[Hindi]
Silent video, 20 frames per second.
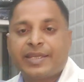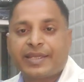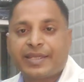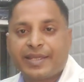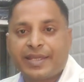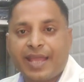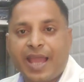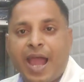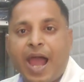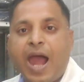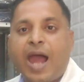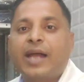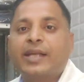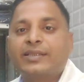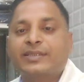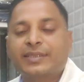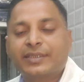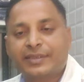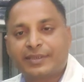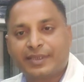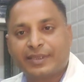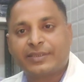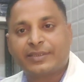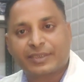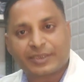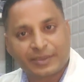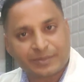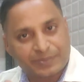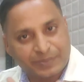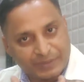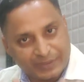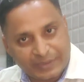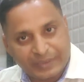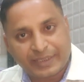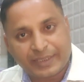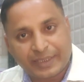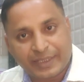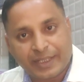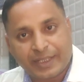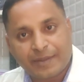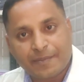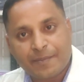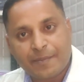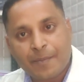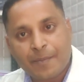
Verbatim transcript: ये आठ से दस टिप्स दिखिए